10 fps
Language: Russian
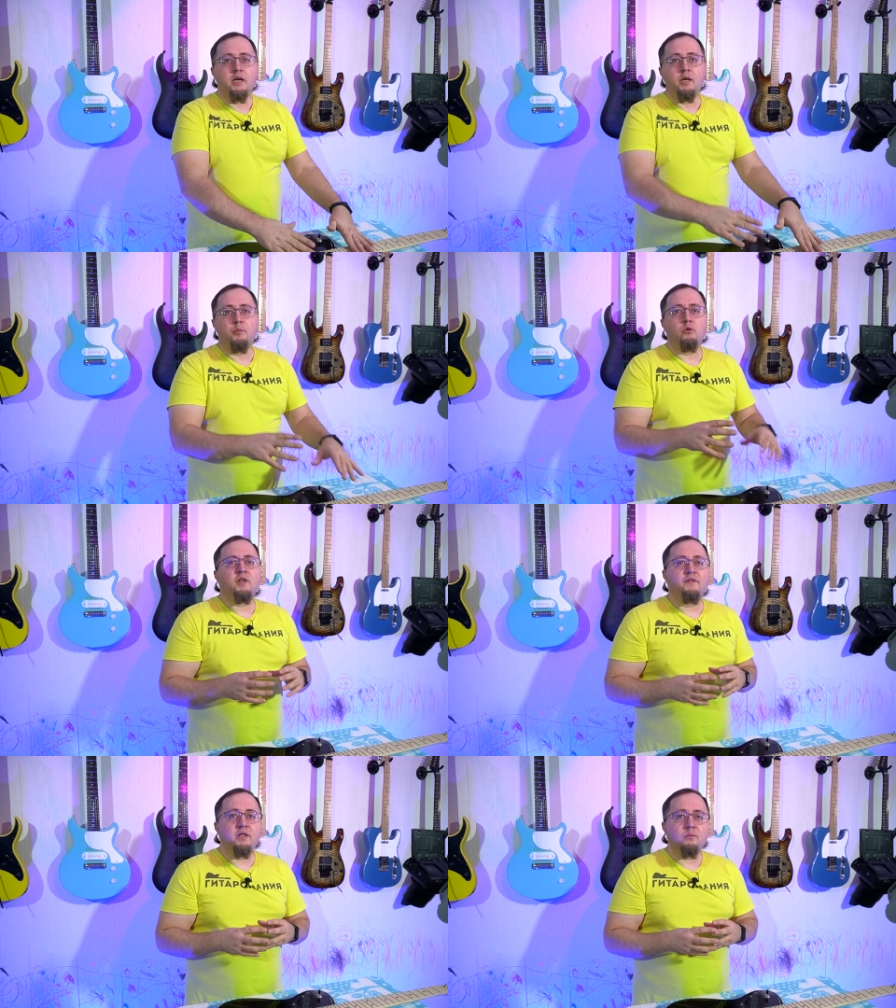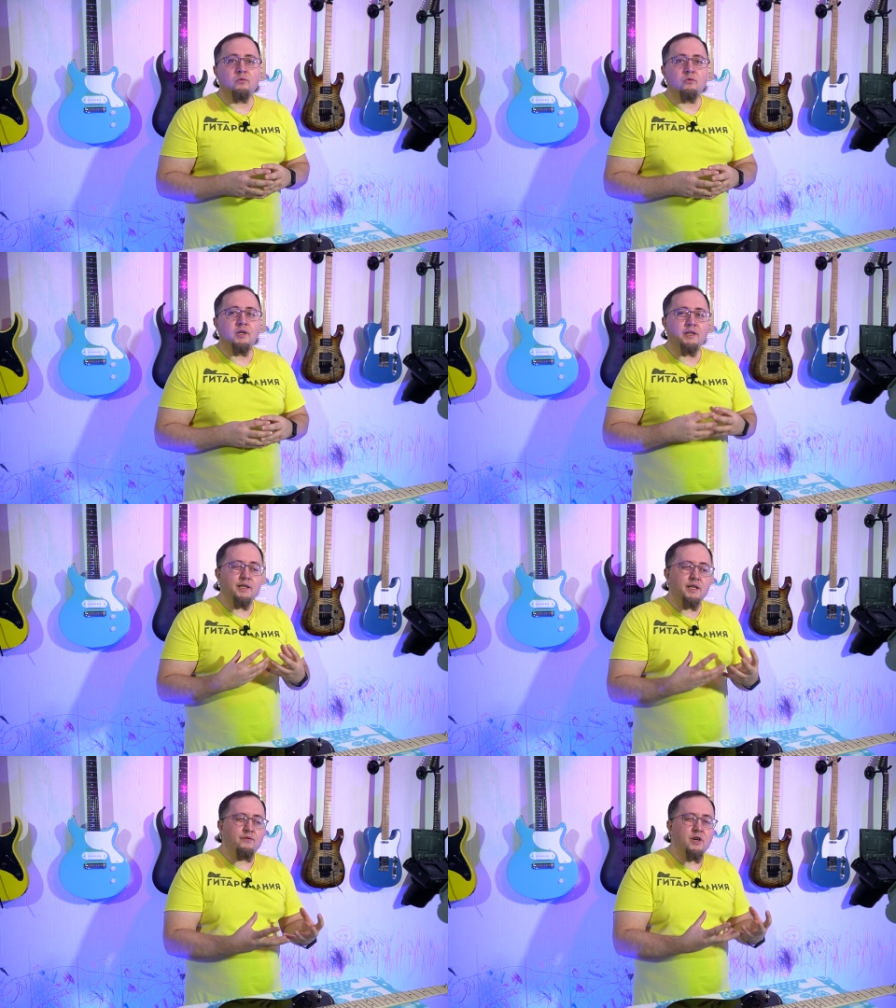И плюс ко всему,
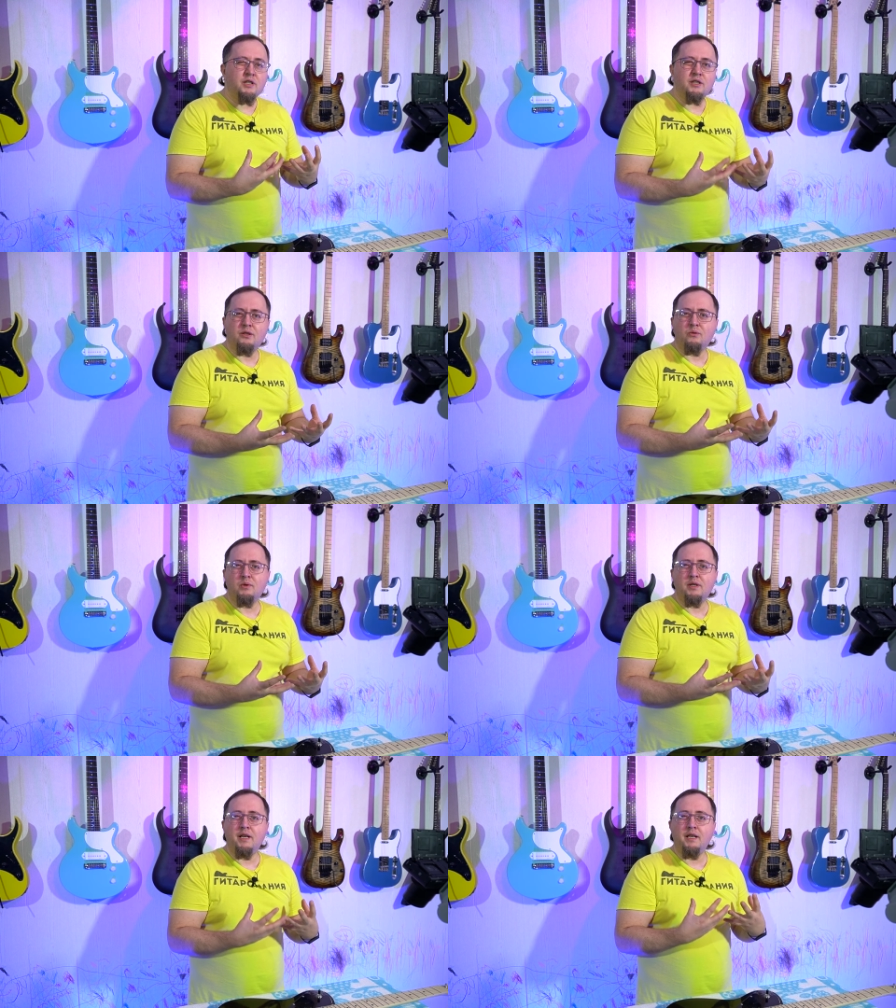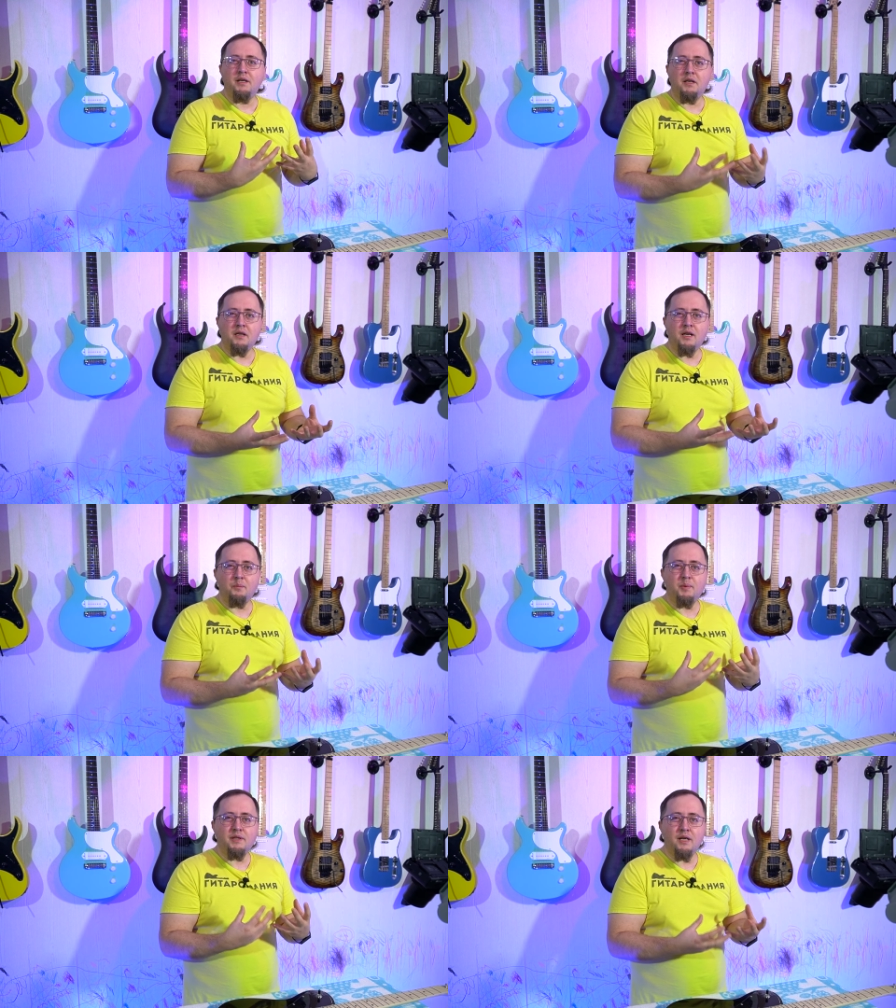это не ваши струны, на них играли
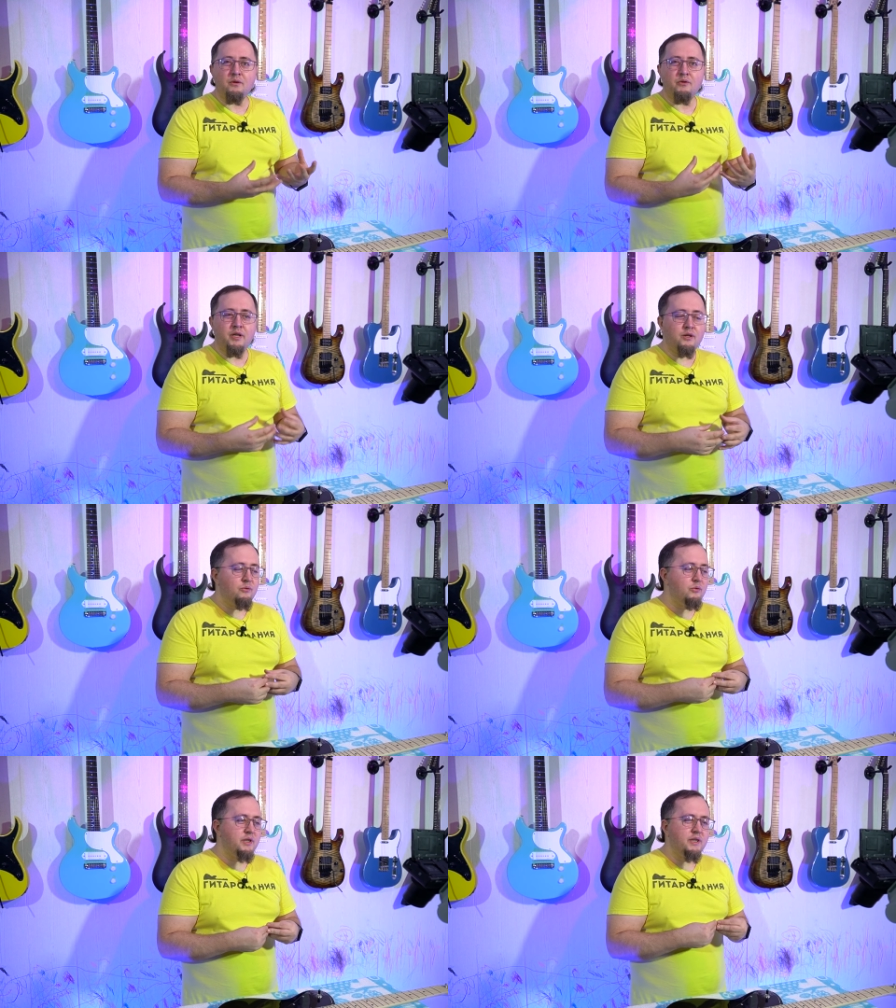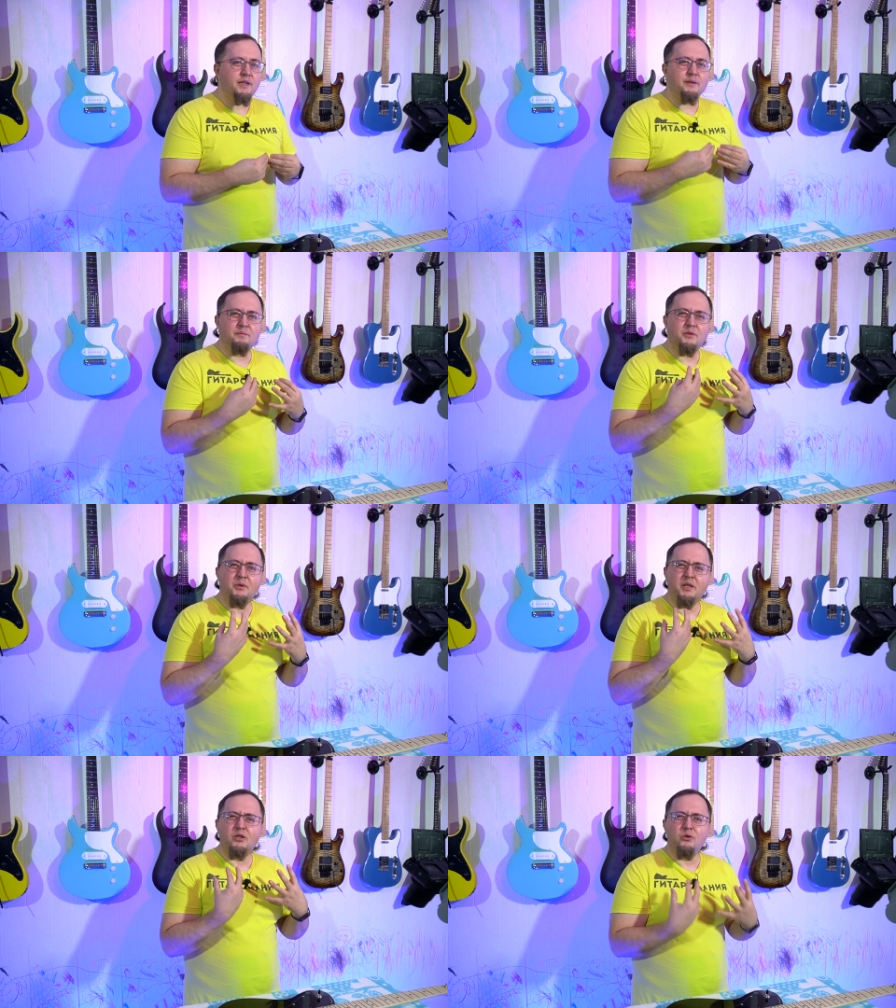посторонние люди, и,
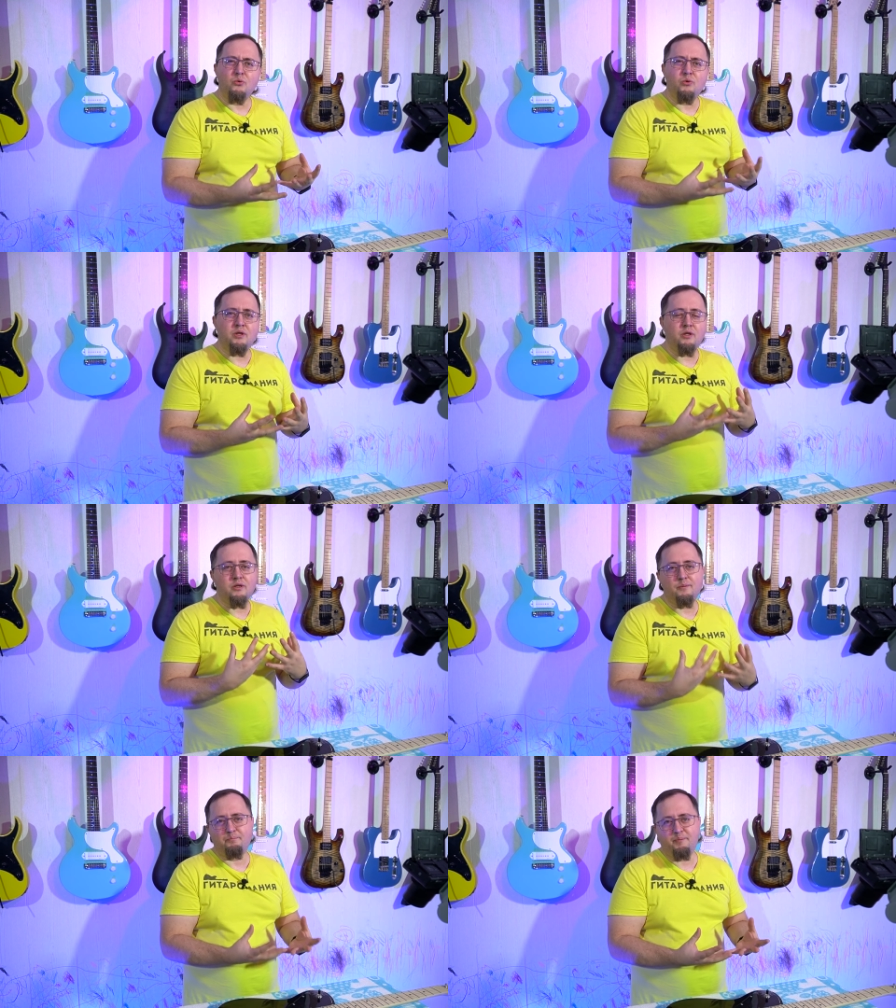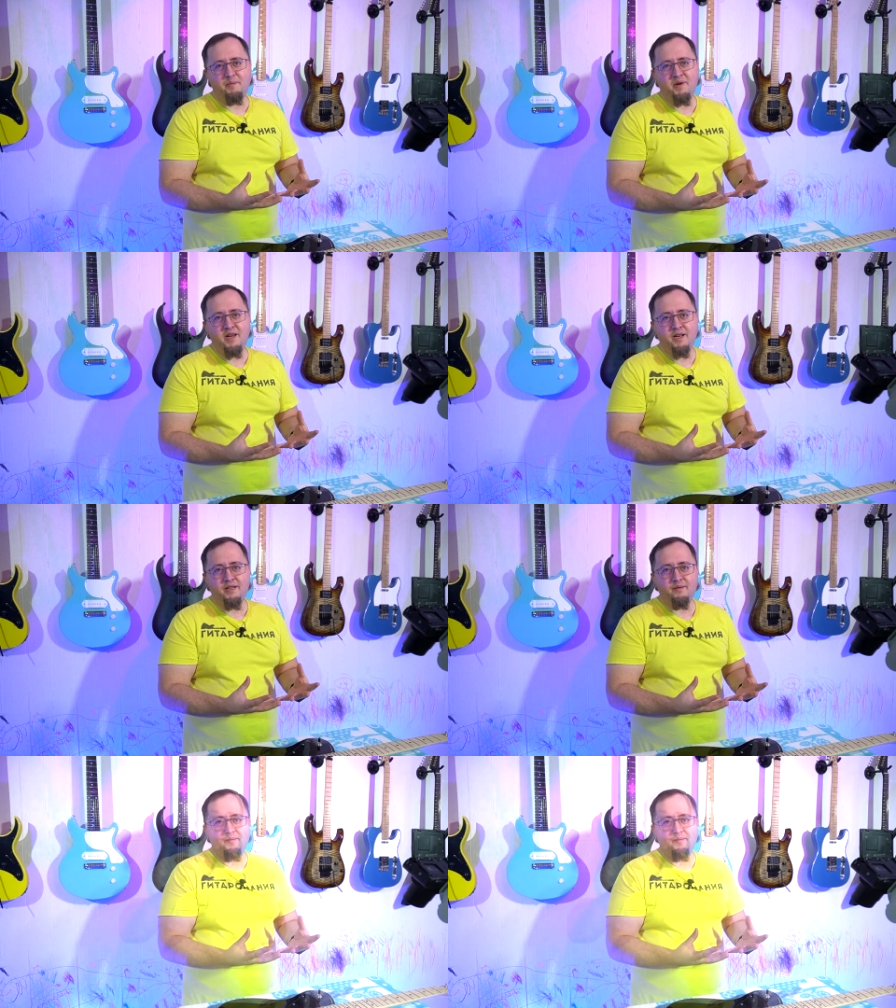но их нужно поменять.